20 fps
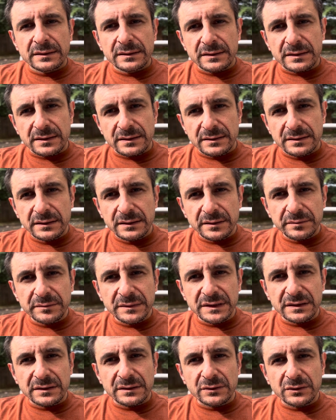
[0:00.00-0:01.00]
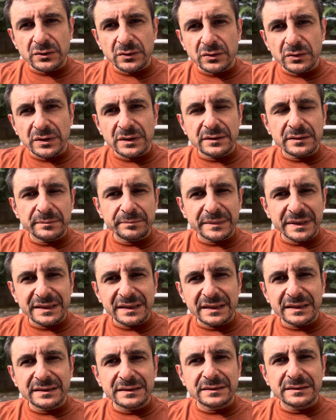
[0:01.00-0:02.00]
كثير من الدول
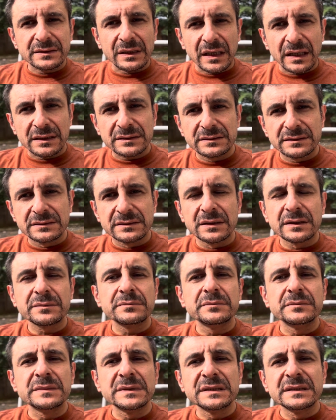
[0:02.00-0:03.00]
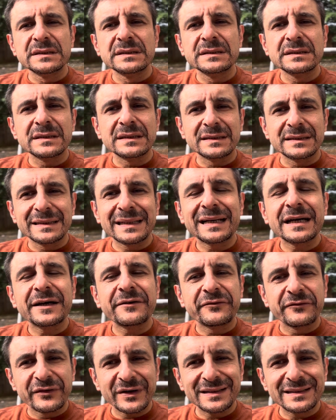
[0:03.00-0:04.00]
بدأت تحذر من إنها
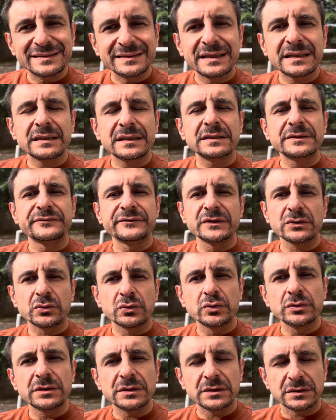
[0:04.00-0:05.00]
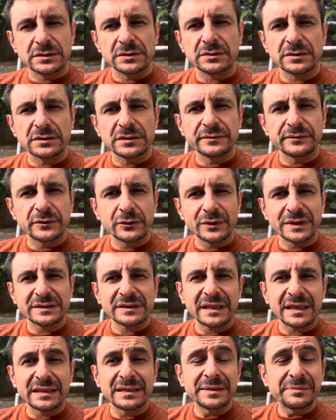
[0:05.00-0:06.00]
فعلا دخلت في ركود اقتصادي في الوقت
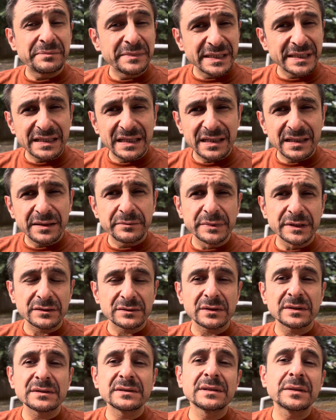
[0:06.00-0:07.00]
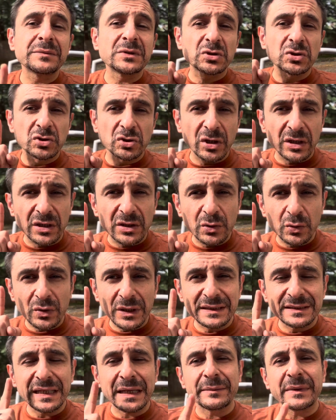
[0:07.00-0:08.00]
الحالي منها بريطانيا من شهر
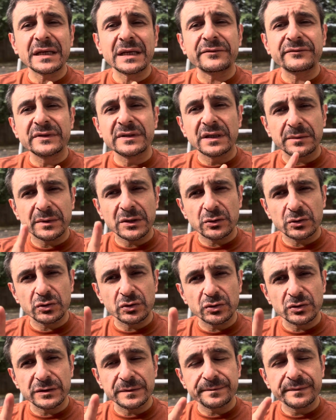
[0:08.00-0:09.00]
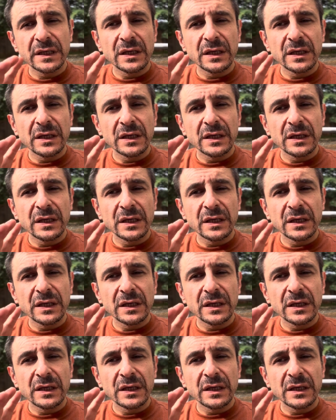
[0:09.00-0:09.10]
واحد عام 2024